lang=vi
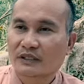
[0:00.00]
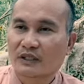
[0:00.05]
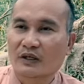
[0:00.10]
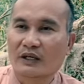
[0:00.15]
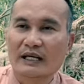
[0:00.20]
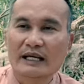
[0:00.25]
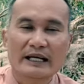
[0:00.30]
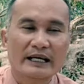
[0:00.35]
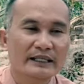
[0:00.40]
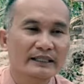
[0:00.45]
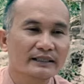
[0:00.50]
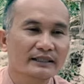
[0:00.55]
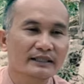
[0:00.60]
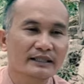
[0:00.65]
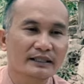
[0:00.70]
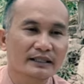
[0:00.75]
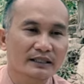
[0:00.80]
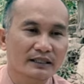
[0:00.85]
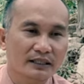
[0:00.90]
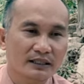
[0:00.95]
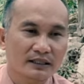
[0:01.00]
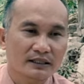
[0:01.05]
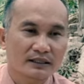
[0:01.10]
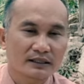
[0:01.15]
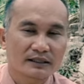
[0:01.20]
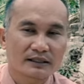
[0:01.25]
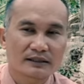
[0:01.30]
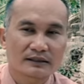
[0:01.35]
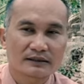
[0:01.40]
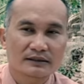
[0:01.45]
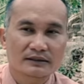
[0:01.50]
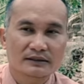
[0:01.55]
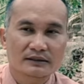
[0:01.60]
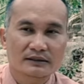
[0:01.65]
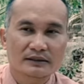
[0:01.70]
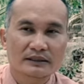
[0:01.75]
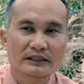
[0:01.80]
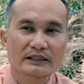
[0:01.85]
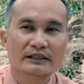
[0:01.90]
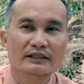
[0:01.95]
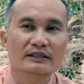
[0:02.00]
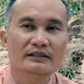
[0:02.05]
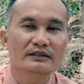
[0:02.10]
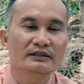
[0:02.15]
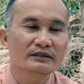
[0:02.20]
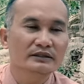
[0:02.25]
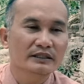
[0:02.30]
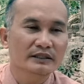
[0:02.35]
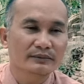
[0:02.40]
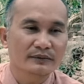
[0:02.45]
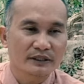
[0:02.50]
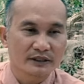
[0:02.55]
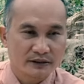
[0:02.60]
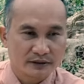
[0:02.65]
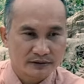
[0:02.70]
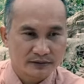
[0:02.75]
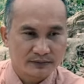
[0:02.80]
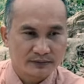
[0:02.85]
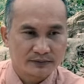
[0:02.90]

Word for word: còn hai thứ kia đó chị anh tôi chưa tìm được